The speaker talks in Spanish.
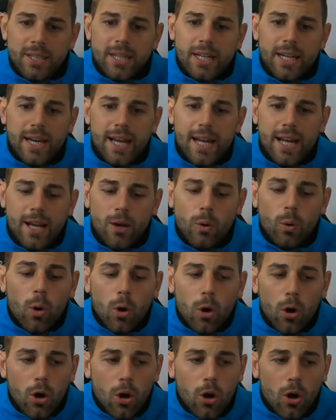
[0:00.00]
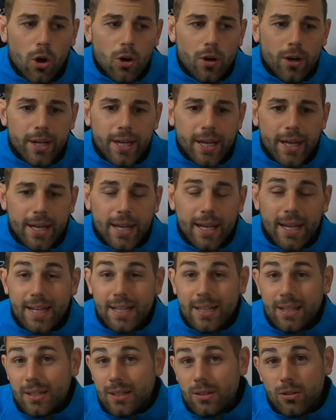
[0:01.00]
Eh, luego,
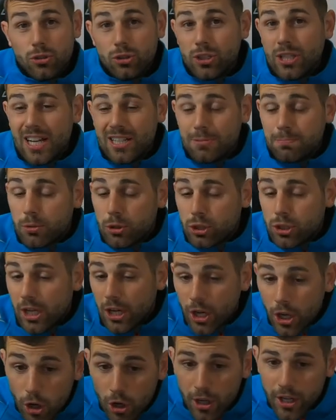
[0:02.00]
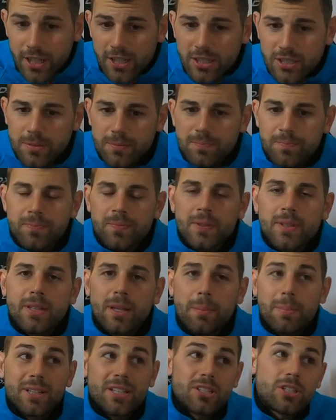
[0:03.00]
los días posteriores,
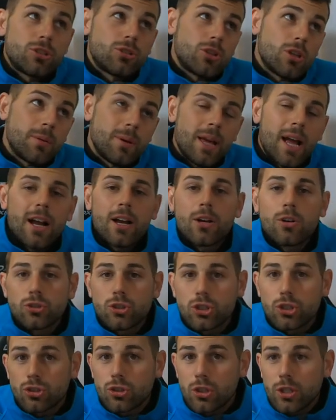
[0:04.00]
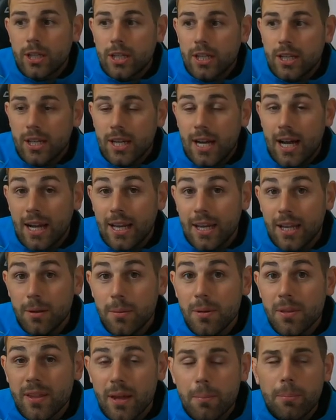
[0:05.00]
depende si estoy de viaje o si estoy aquí en
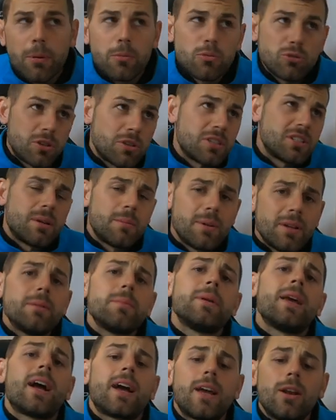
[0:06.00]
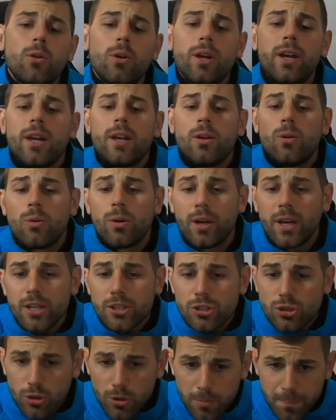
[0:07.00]
Ibiza, pero muchas veces también en viaje lo he,
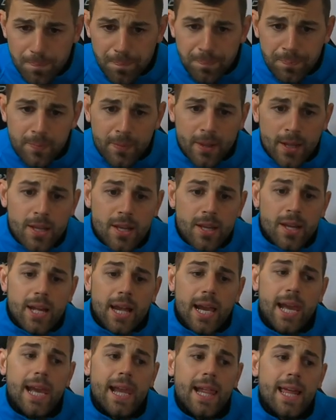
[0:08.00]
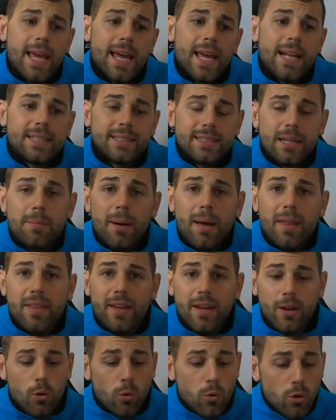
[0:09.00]
hecho. el tema
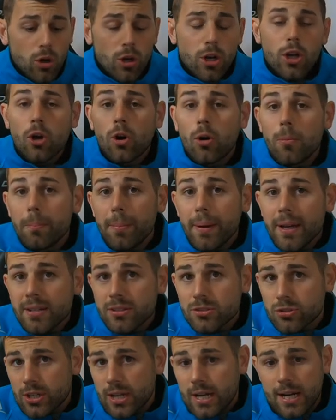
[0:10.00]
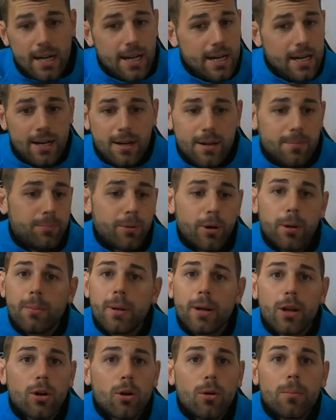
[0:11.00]
de, uno, el complex, o sea,
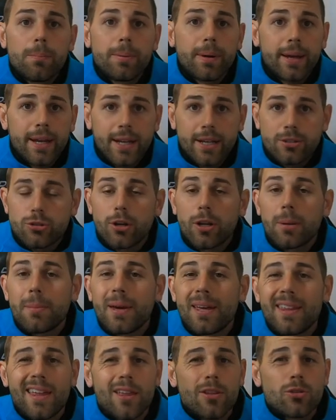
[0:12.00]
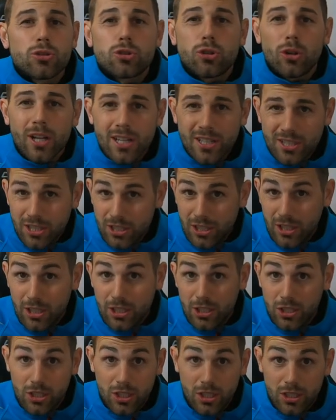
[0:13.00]
ponerme el complex hora y media, dos horas,
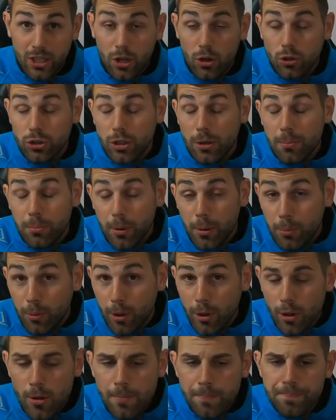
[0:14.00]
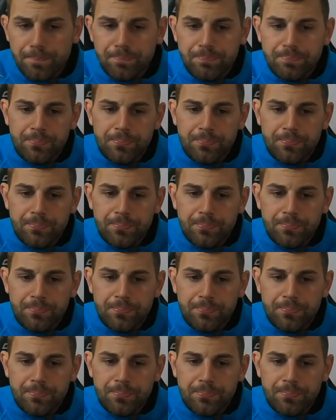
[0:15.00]
si, si tengo tiempo y puedo.